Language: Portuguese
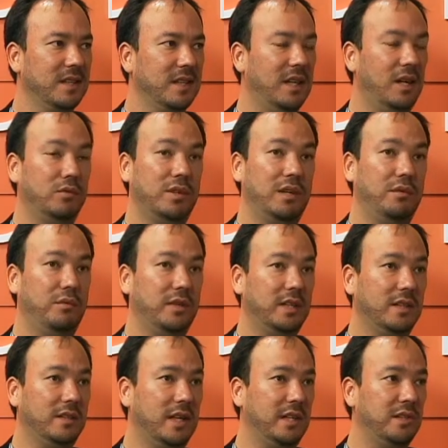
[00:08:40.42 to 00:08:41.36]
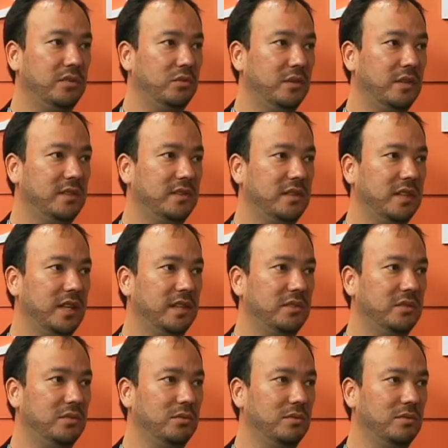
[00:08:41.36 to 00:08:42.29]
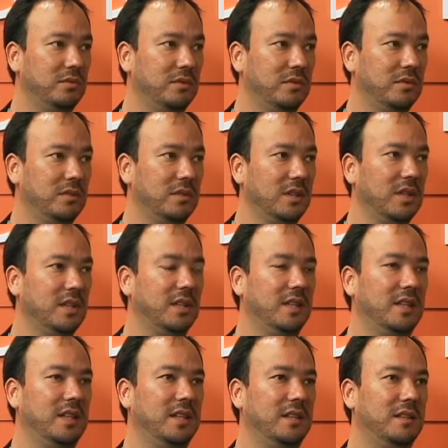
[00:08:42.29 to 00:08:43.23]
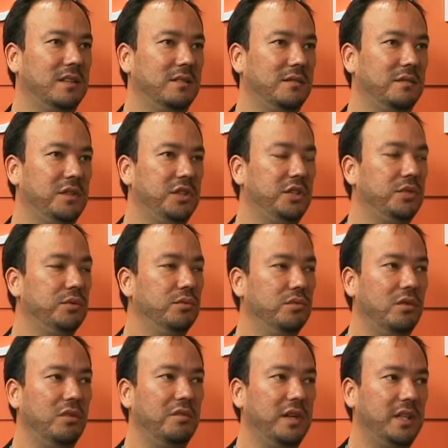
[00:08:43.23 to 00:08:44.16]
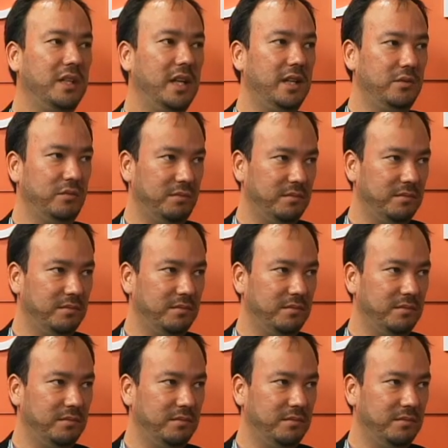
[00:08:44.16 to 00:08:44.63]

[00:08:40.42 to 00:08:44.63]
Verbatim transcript: É, o telefone é 3231 é, 2191.